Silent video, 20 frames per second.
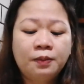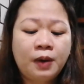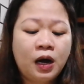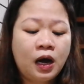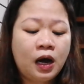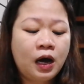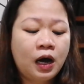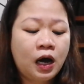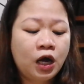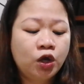ang
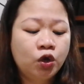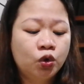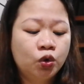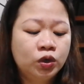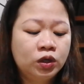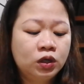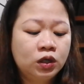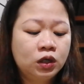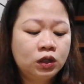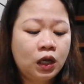mga
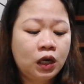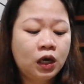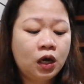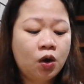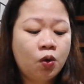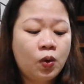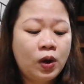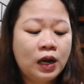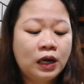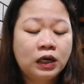ngayon,
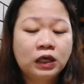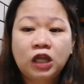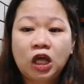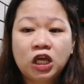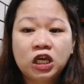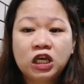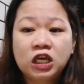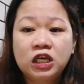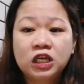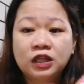talagang wala na
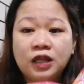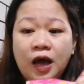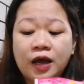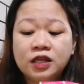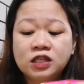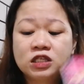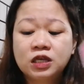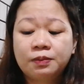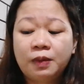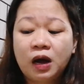tayong
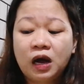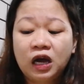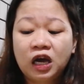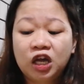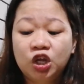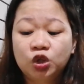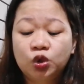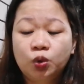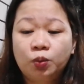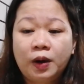kikitain sa mga
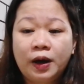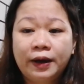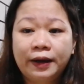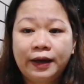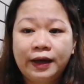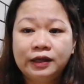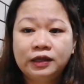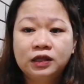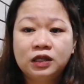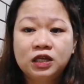ganitong mga
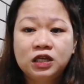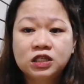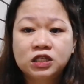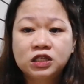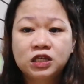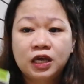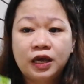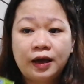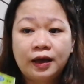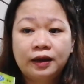candies.
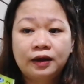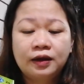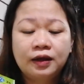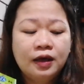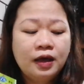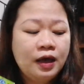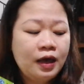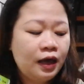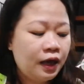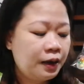Ayan.
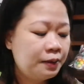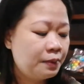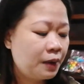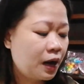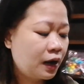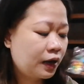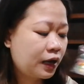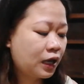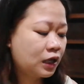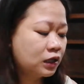E
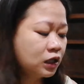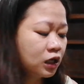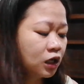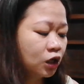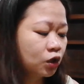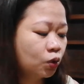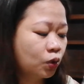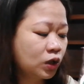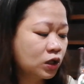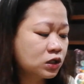mga candy
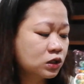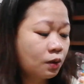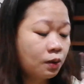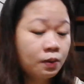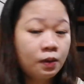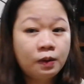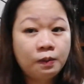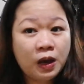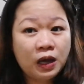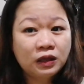na to is
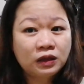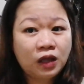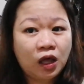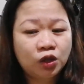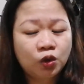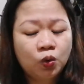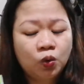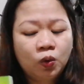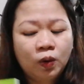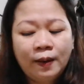mabibenta
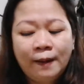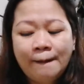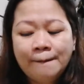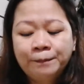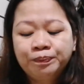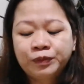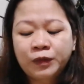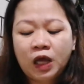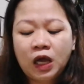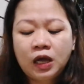to.
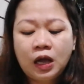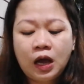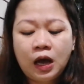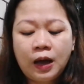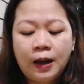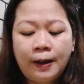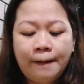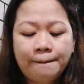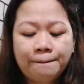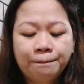
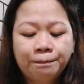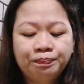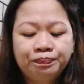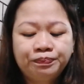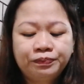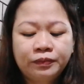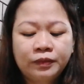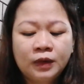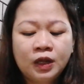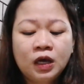Kaya,
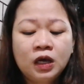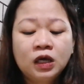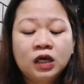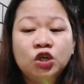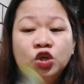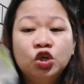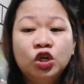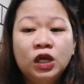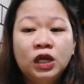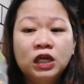
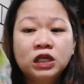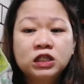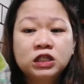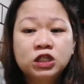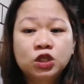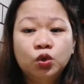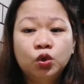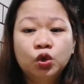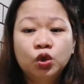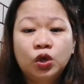yun na lang
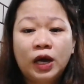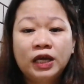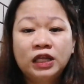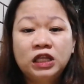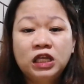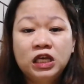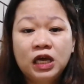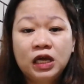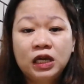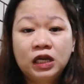sigurong
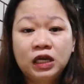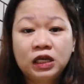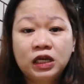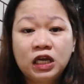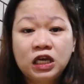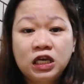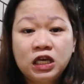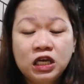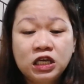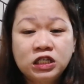idea na
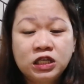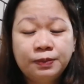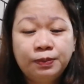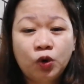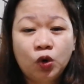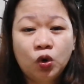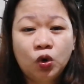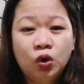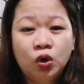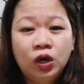naiisip
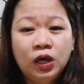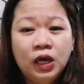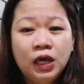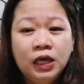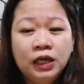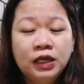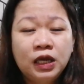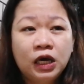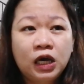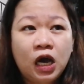ko
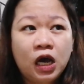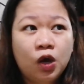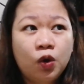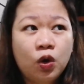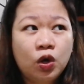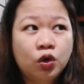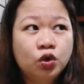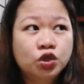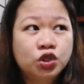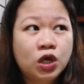
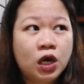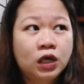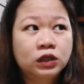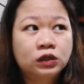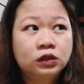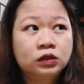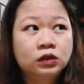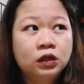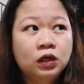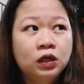nagagawin ko siyang